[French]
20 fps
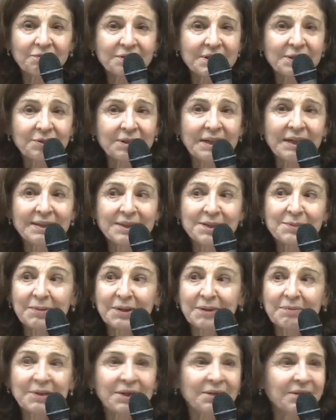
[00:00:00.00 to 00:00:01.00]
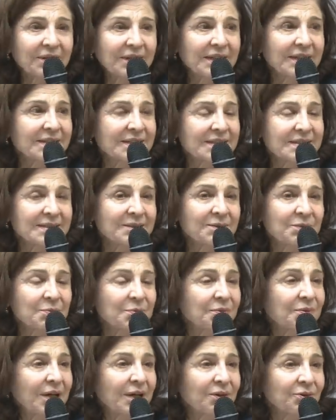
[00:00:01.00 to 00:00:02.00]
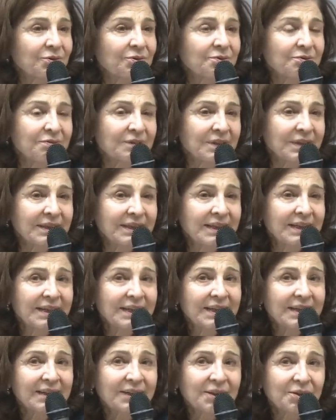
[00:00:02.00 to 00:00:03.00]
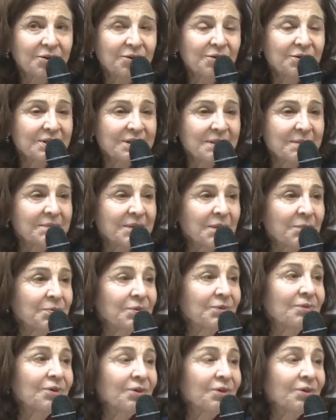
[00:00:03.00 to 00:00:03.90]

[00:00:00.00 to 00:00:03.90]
enfin on a l'esprit bien organisé, on peut la retrouver, et que ça met un peu